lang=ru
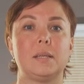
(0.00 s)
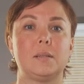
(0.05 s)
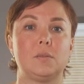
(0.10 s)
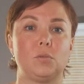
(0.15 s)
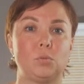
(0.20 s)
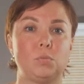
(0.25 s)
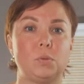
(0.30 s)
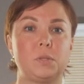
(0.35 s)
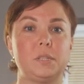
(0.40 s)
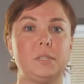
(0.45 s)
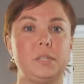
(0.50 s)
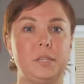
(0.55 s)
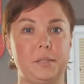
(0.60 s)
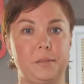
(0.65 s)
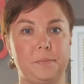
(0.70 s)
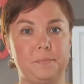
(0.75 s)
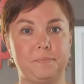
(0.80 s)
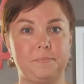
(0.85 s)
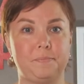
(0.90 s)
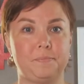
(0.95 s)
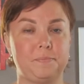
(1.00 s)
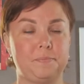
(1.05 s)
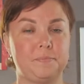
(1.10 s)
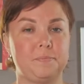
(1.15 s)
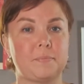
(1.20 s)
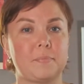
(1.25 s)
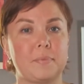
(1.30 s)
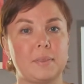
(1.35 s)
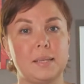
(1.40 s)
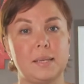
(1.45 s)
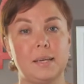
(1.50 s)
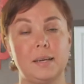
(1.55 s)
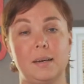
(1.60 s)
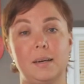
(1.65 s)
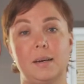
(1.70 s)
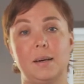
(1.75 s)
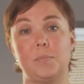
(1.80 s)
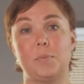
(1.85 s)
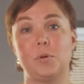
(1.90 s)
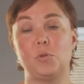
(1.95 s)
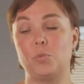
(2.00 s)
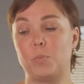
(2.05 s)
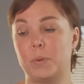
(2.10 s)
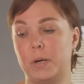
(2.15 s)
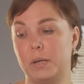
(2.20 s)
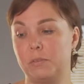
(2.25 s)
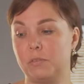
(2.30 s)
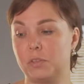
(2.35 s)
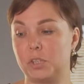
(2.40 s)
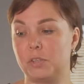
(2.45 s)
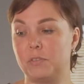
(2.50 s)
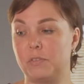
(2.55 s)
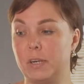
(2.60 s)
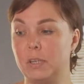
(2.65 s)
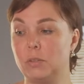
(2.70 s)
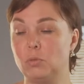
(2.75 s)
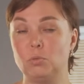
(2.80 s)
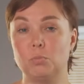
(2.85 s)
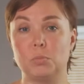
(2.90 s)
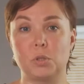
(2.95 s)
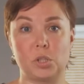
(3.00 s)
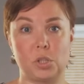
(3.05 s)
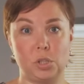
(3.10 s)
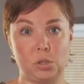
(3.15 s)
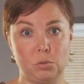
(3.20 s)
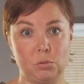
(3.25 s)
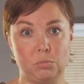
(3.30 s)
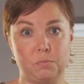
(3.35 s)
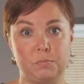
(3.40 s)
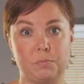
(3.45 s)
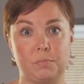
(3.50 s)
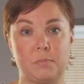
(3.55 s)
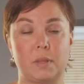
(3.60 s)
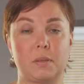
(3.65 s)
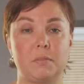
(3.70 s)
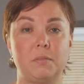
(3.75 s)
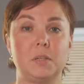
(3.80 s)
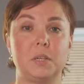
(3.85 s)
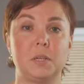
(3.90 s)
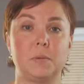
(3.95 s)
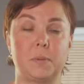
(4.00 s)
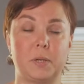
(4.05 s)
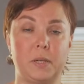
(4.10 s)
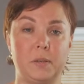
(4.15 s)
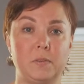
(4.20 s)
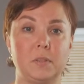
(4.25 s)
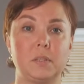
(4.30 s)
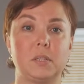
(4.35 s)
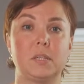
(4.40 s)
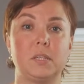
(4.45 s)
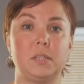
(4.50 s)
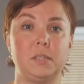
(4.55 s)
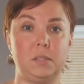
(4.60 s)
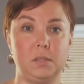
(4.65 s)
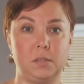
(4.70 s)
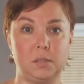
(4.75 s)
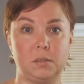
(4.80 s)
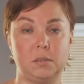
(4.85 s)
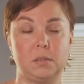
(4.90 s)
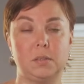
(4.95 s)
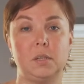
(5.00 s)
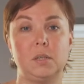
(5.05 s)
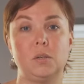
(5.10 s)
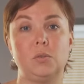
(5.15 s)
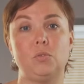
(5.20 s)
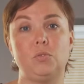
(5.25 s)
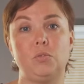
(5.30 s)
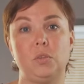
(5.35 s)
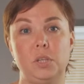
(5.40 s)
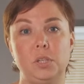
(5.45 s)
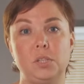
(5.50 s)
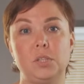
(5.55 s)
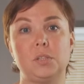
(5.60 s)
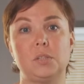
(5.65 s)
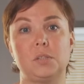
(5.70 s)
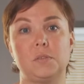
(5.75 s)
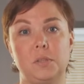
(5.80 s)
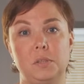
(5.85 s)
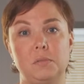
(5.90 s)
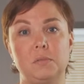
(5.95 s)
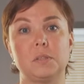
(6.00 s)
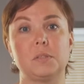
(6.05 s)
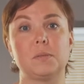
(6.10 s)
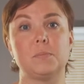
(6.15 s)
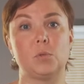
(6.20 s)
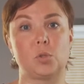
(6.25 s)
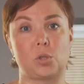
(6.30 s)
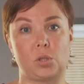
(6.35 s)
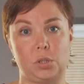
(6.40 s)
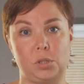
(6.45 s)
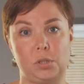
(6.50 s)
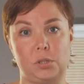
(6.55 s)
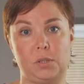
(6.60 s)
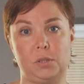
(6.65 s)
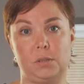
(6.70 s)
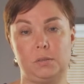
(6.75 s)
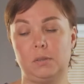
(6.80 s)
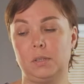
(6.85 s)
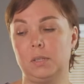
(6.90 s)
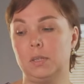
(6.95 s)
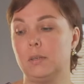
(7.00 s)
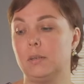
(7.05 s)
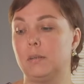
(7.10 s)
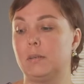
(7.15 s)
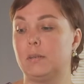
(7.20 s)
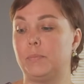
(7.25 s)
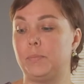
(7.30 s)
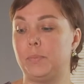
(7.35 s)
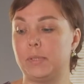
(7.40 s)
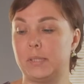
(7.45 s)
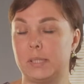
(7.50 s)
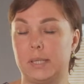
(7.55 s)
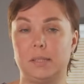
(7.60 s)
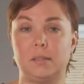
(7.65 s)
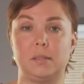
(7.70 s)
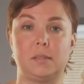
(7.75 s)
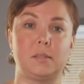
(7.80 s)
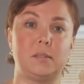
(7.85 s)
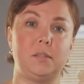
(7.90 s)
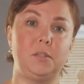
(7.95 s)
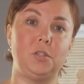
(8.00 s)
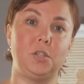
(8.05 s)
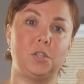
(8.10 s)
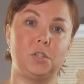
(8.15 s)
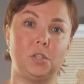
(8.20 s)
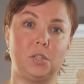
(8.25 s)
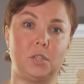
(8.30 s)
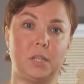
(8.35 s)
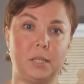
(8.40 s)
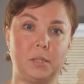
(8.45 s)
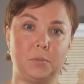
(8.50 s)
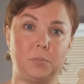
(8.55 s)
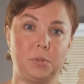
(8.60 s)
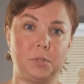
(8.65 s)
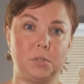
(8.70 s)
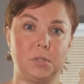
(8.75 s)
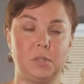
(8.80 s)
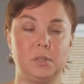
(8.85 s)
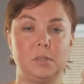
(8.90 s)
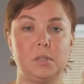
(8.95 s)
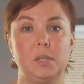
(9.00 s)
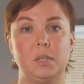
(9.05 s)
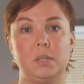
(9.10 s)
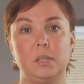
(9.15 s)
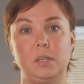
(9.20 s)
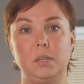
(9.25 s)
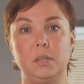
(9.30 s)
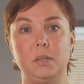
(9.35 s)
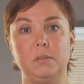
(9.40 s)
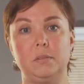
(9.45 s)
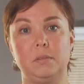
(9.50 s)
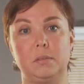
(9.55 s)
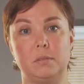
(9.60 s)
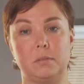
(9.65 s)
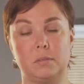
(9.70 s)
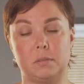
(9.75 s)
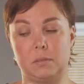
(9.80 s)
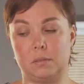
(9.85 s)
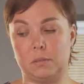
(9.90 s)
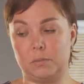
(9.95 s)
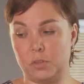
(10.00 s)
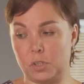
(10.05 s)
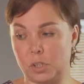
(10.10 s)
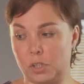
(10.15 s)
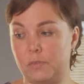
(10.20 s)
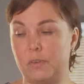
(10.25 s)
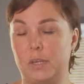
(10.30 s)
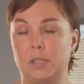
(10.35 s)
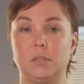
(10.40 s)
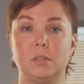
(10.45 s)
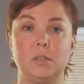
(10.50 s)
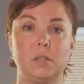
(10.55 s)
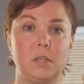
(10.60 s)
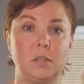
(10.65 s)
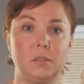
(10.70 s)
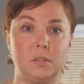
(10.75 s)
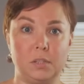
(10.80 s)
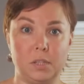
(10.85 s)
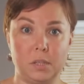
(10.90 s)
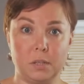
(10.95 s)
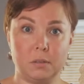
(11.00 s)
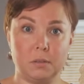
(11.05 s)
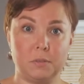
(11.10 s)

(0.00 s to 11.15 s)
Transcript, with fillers: Добрый день. Покупая вышивальную машину, вы, как правило, хотите увеличить свои возможности, писать различные надписи или вышивать те